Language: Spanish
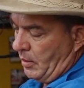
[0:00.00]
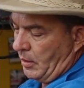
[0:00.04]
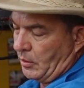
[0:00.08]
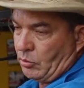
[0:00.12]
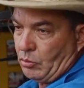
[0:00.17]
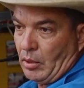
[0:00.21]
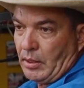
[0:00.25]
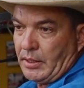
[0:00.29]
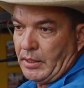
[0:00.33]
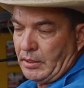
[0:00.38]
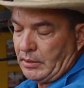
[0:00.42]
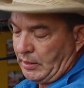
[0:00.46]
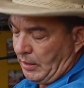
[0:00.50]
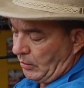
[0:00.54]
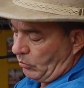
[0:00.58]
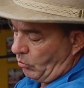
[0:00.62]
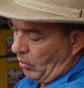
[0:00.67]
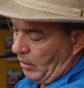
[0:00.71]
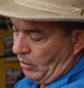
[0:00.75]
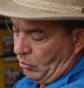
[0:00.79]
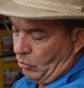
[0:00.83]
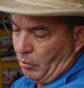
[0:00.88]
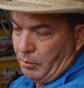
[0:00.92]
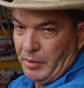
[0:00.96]
esto aquí está
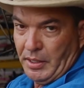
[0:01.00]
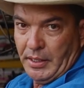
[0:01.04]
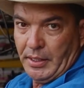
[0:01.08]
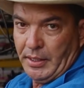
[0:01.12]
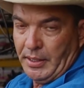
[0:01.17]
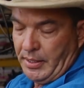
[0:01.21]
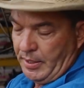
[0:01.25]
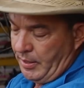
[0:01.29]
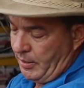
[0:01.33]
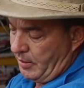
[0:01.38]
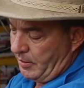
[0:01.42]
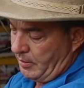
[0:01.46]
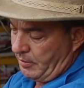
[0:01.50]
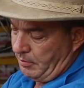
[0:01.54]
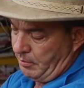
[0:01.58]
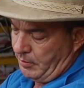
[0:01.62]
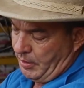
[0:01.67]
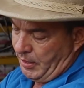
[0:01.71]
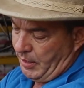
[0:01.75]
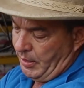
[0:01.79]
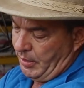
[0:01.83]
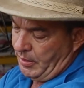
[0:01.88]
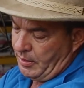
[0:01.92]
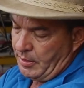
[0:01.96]
suelto, mire,
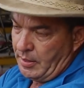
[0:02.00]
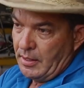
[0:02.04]
mire.